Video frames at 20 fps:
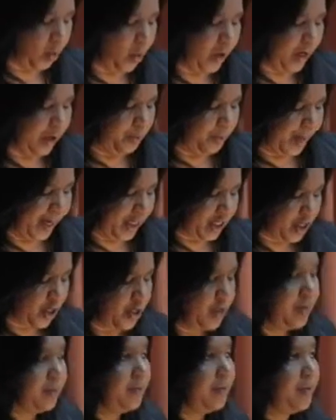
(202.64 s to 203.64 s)
Ulrich
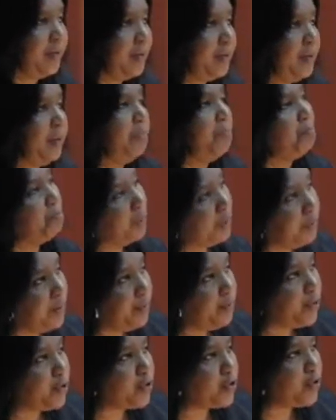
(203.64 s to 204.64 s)
Brecht.
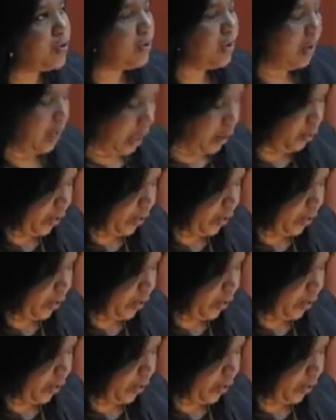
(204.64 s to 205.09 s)
Vivimos en